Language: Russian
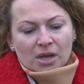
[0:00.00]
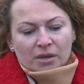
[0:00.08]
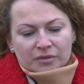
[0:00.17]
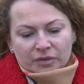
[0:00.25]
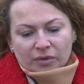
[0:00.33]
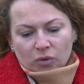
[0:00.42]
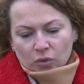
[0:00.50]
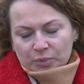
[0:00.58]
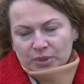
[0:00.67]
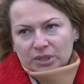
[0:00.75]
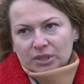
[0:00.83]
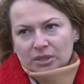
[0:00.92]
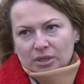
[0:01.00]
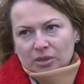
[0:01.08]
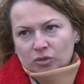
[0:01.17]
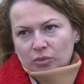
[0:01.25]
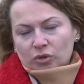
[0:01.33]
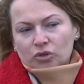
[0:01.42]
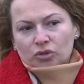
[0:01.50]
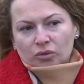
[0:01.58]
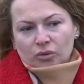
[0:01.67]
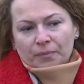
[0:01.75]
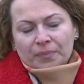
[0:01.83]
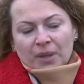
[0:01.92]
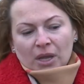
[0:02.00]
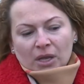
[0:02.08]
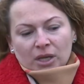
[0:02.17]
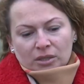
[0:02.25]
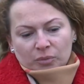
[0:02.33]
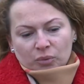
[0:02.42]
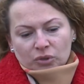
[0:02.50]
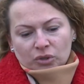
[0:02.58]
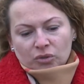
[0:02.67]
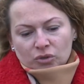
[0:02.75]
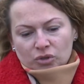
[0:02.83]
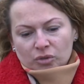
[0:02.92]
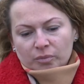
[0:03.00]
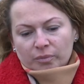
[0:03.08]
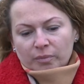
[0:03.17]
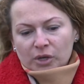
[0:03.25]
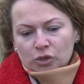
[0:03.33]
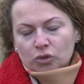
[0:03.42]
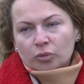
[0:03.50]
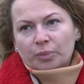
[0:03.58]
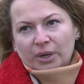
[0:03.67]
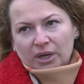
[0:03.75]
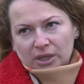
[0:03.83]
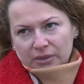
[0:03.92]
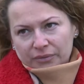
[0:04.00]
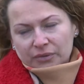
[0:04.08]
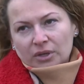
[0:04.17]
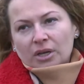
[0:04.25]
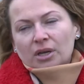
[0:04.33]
в совокупности, я думаю, что это будет очень большой прорыв